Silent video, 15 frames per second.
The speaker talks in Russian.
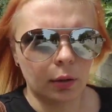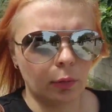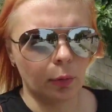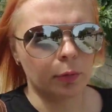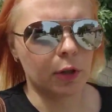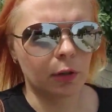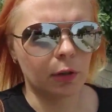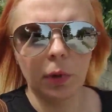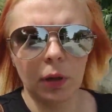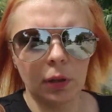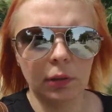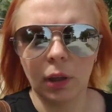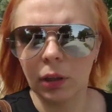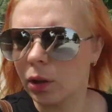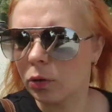В общем,
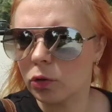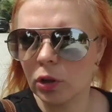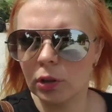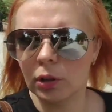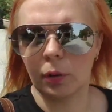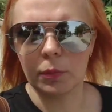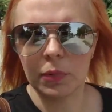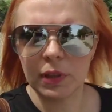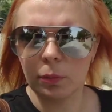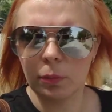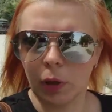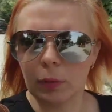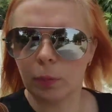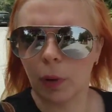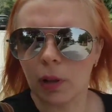надо уже и нам
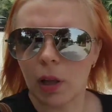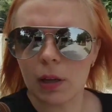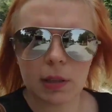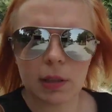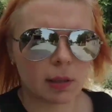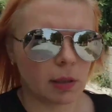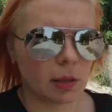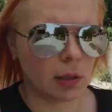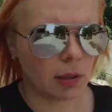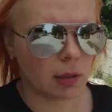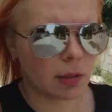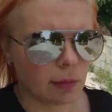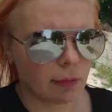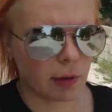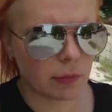снимать паласы и
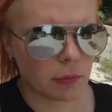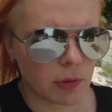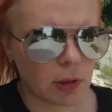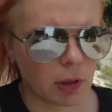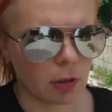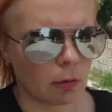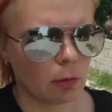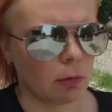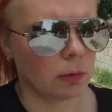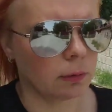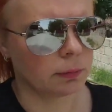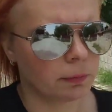сдавать в стирку.